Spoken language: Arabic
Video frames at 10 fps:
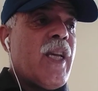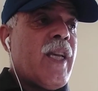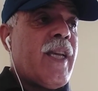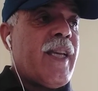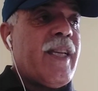
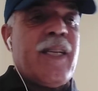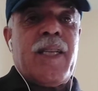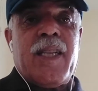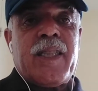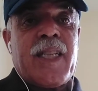
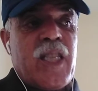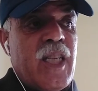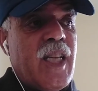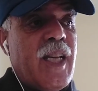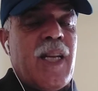
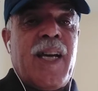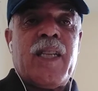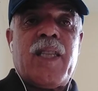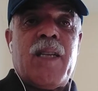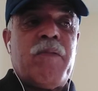وبتصحيح
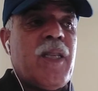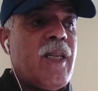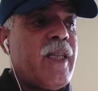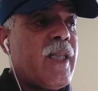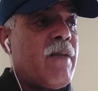الاعطاب ديال
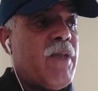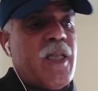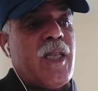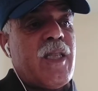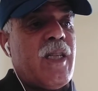النظام
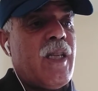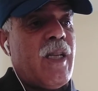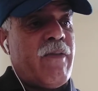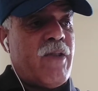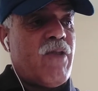الاساسي ديال
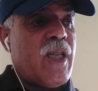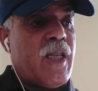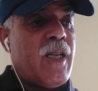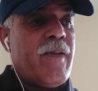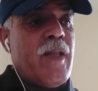
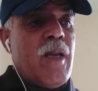2003